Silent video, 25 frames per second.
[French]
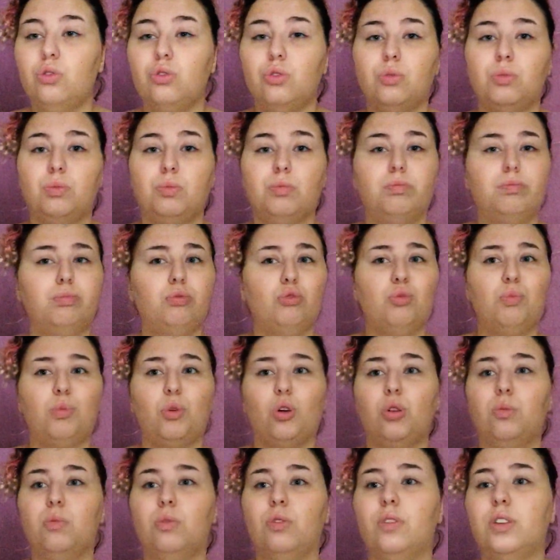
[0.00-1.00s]
prends une mauvaise
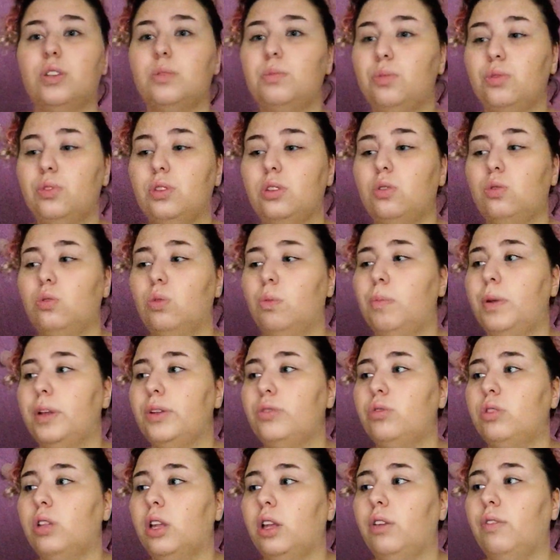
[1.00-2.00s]
position, bah, tu te
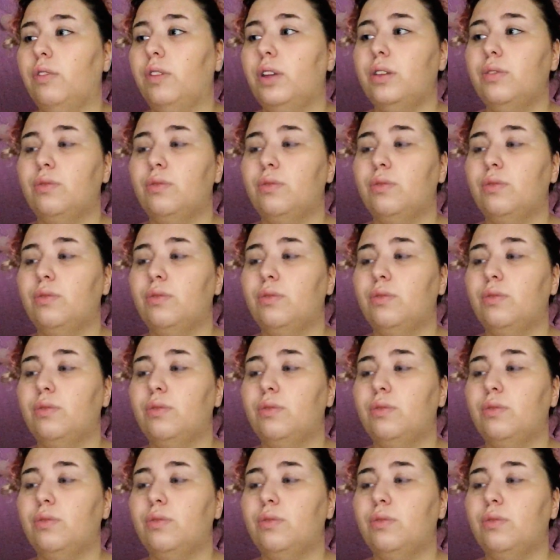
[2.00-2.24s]
réveilles, voilà,